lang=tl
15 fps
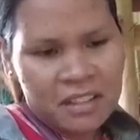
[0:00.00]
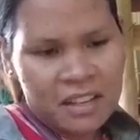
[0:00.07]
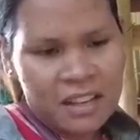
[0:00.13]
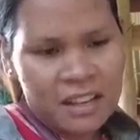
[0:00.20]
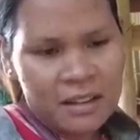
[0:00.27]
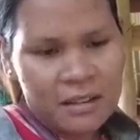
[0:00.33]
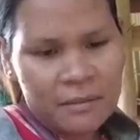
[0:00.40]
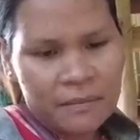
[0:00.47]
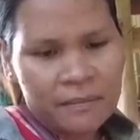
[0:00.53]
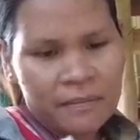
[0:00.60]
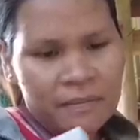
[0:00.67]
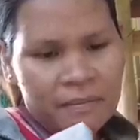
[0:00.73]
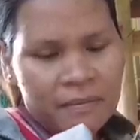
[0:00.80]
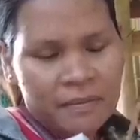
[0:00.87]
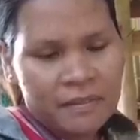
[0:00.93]
Ha?
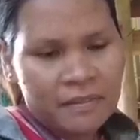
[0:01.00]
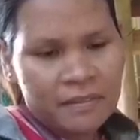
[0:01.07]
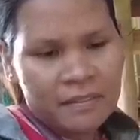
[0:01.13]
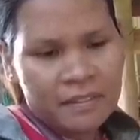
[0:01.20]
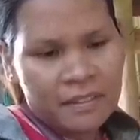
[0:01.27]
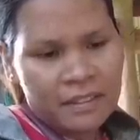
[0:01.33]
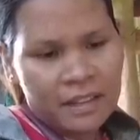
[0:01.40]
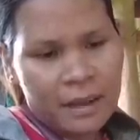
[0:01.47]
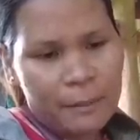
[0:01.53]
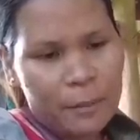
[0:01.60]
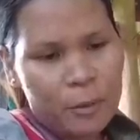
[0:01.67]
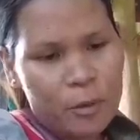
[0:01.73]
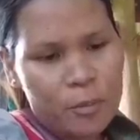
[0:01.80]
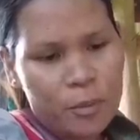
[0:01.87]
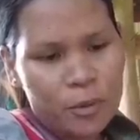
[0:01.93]

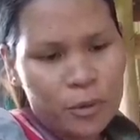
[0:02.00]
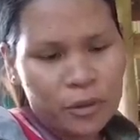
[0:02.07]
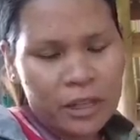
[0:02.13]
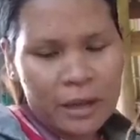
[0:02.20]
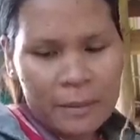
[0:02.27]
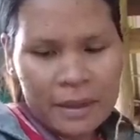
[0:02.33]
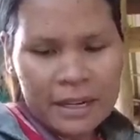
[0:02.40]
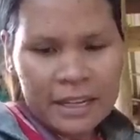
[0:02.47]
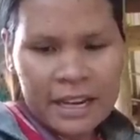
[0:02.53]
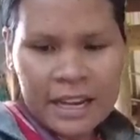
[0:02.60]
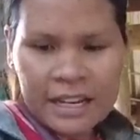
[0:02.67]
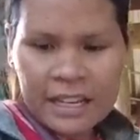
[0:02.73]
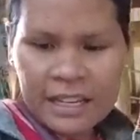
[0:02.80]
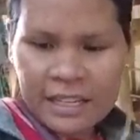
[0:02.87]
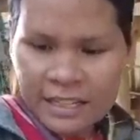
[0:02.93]
Nakupo ng tag Manila
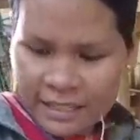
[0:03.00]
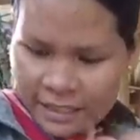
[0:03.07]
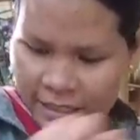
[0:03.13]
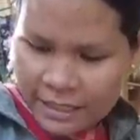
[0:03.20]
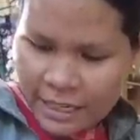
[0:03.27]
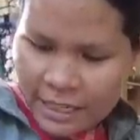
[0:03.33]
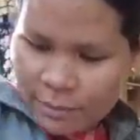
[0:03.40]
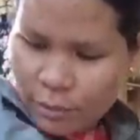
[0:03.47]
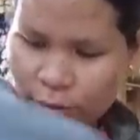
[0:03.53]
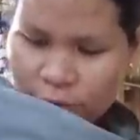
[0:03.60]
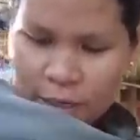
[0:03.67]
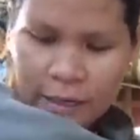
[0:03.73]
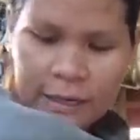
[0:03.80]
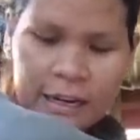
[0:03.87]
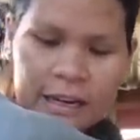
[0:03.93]
ni. So, din sa
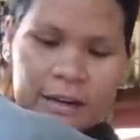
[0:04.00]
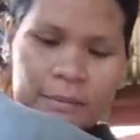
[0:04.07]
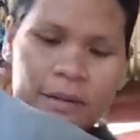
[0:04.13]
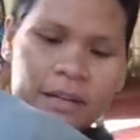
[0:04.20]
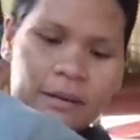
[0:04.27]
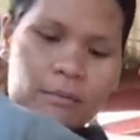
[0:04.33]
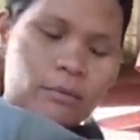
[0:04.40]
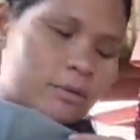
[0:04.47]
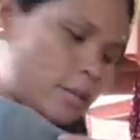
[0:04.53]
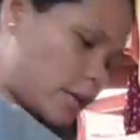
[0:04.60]
bursa kay Lao, man yung